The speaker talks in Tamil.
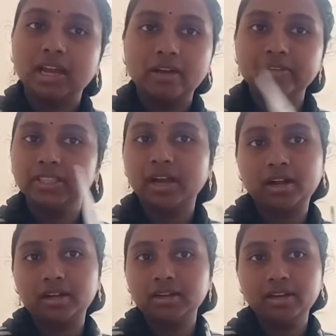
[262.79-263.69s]
நான் வந்து
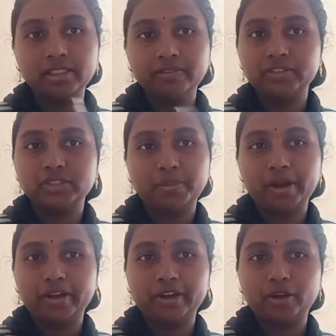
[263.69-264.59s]
அக்கலில் தான் வச்சு
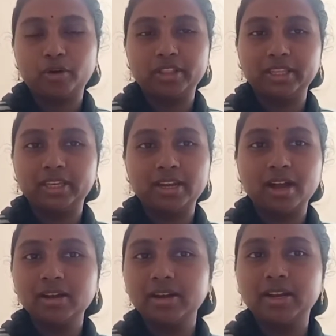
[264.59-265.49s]
பார்க்கணும் குழந்தைக்கு
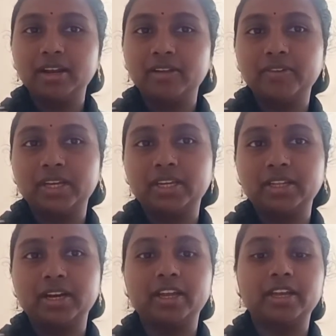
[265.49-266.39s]
நாக்கடியிலலாம்
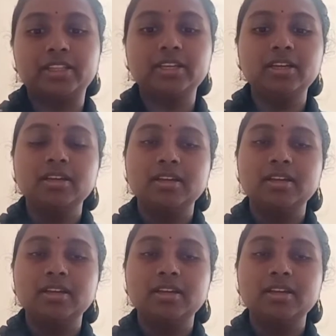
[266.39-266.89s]
வைக்கிறது கிடையாது